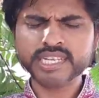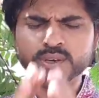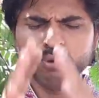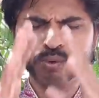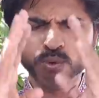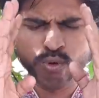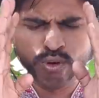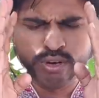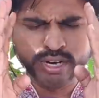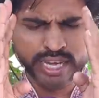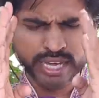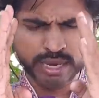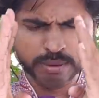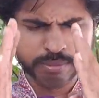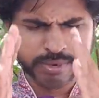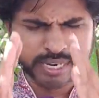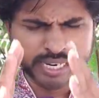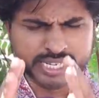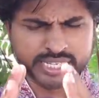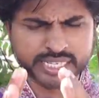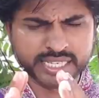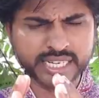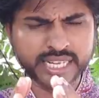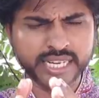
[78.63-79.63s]
உங்களுடைய
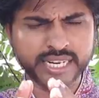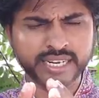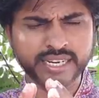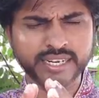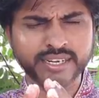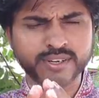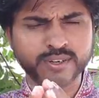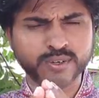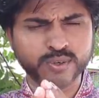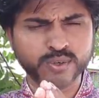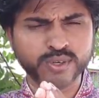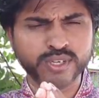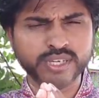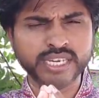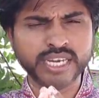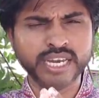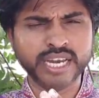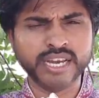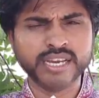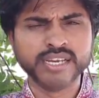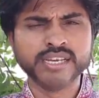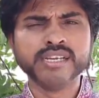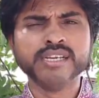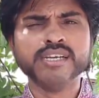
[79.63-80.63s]
மனசில் இருக்கக்கூடிய
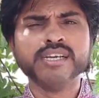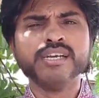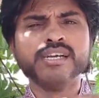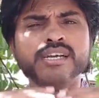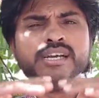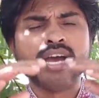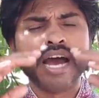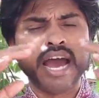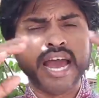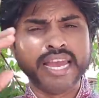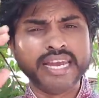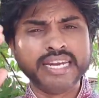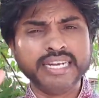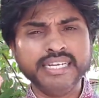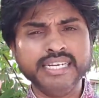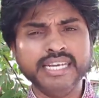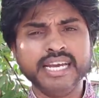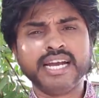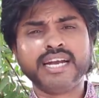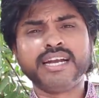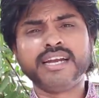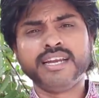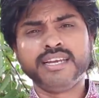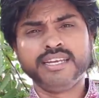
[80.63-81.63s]

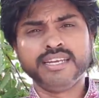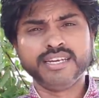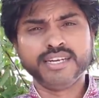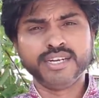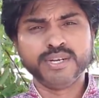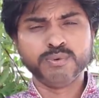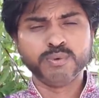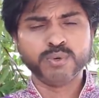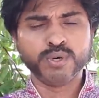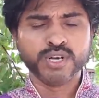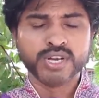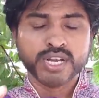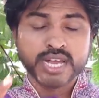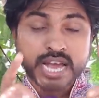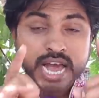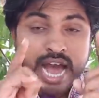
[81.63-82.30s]
ஐடியாக்கள் என்னவோ